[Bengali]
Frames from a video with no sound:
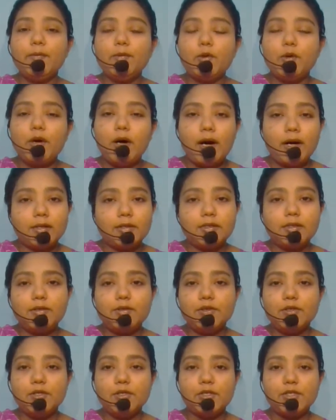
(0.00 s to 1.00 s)
তো
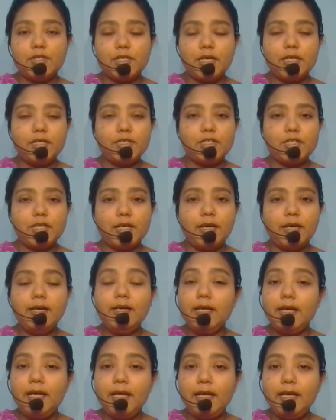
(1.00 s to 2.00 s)
আঠারোশো সাল
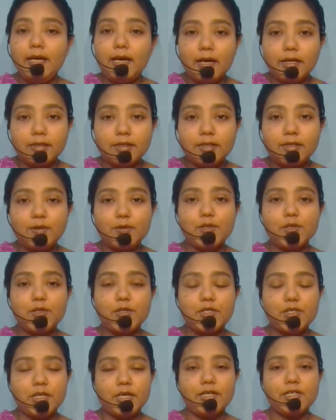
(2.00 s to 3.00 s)
এই আঠারোশো
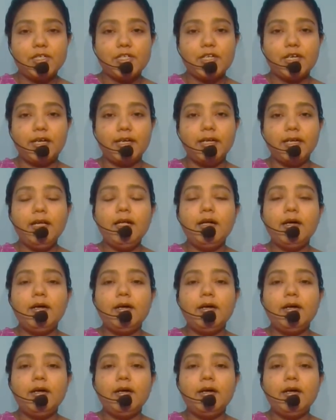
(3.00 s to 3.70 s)
সালে